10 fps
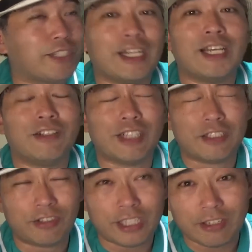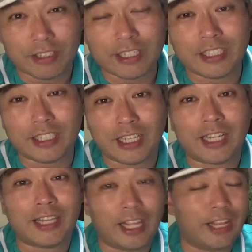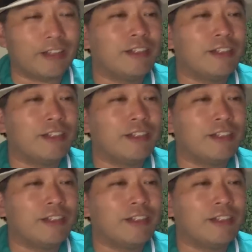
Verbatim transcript: じゃないけど最初にやる感じであって、